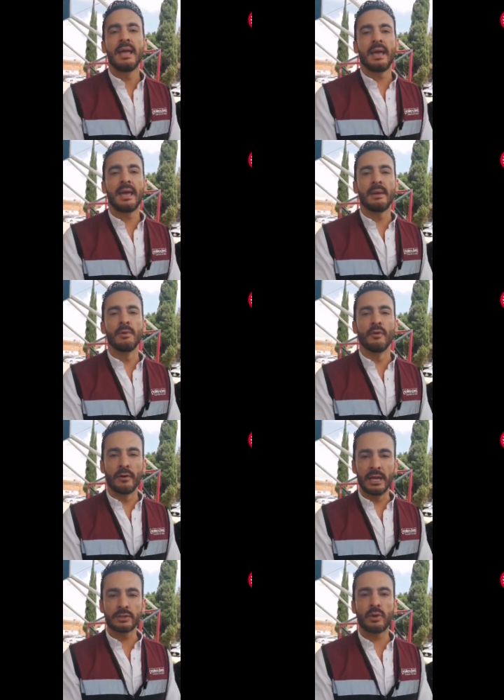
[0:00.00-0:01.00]
eh, me
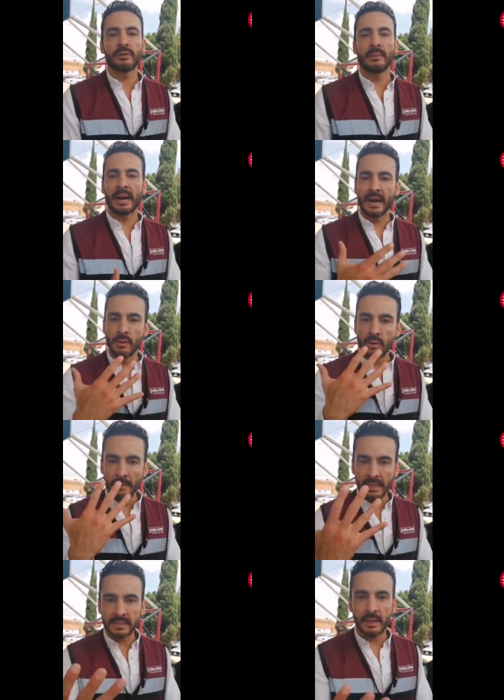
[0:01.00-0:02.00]
ofrezco a trabajar en una
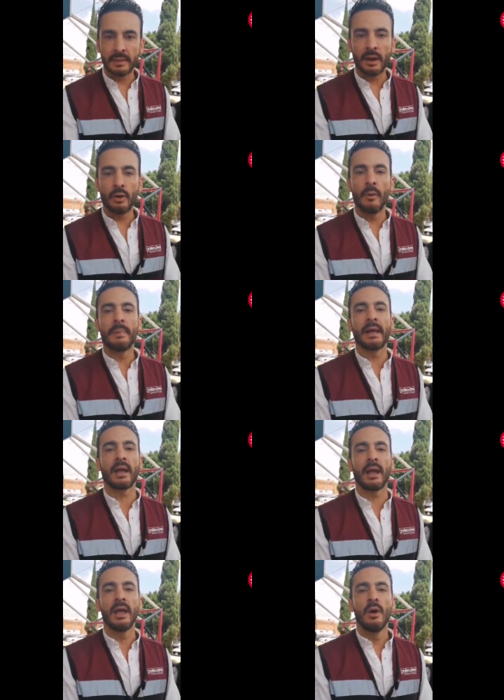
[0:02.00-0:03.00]
mesa de diálogo para
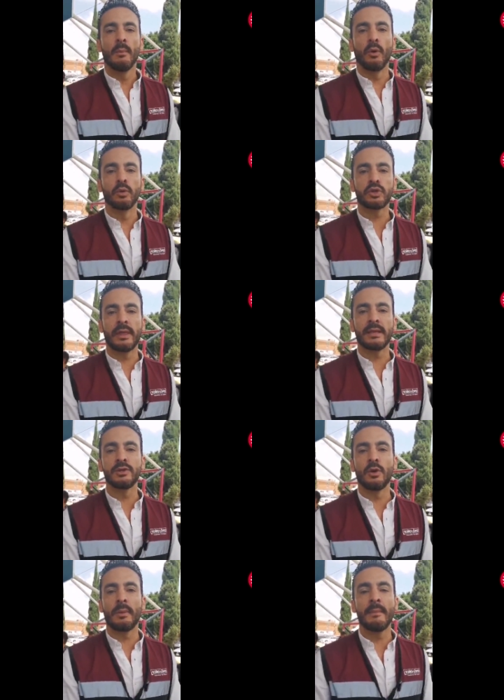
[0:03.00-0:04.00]
que ustedes
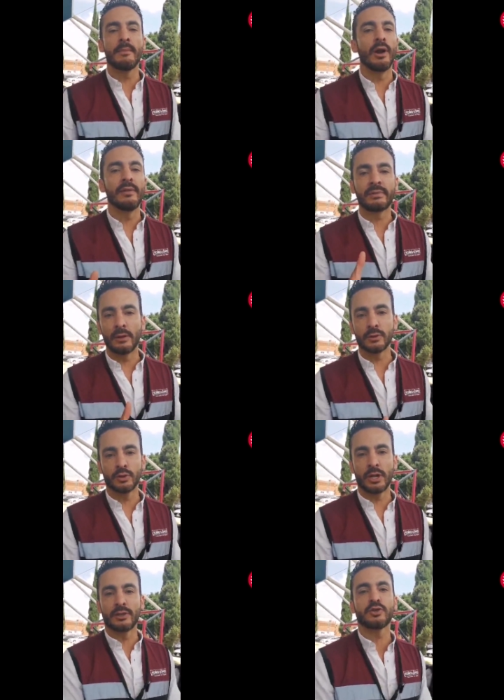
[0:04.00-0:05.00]
no vean violentados sus
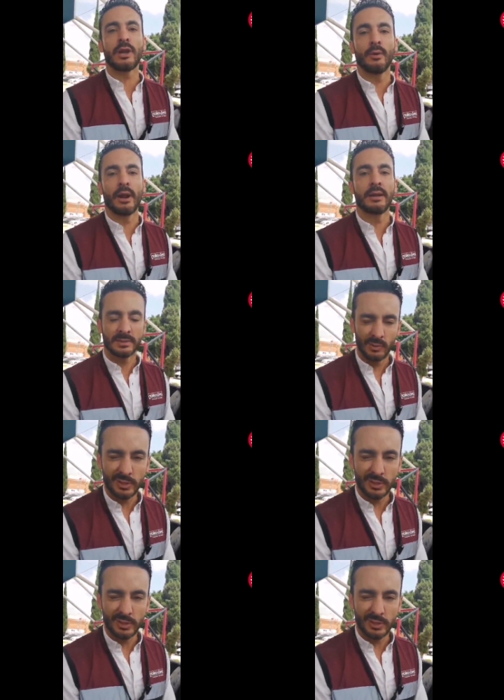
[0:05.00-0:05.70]
derechos laborales.